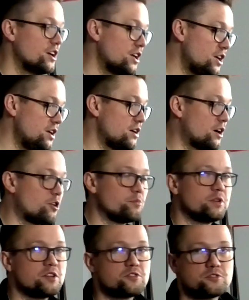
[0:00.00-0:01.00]
i jako
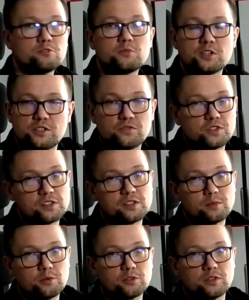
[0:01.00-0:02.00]
pierwszy umieści
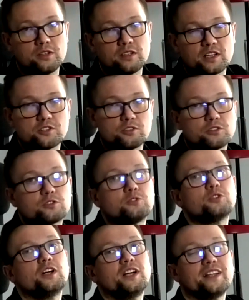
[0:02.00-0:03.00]
wszystkie pionki na
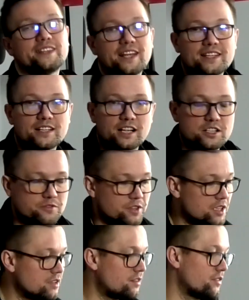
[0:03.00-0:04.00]
środku, ten gracz
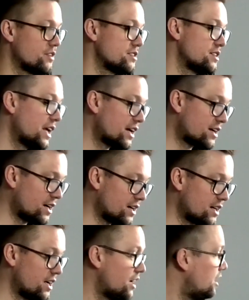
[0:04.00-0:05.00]
wygrywa, więc lekka
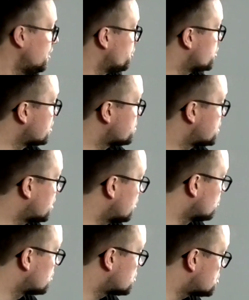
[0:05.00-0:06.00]
gra, to jest napisane
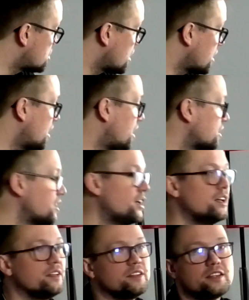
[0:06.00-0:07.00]
od 3 lat,
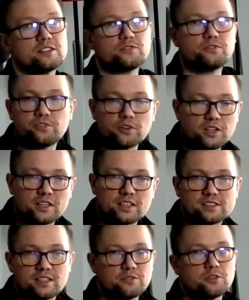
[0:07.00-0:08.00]
nie jest w ogóle
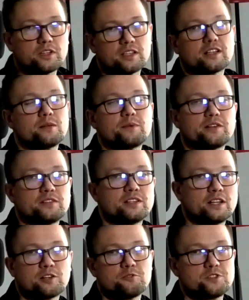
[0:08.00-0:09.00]
nastawiona tak naprawdę
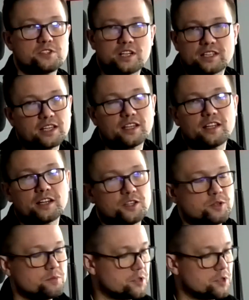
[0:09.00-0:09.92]
na jakąś strategię, na jakieś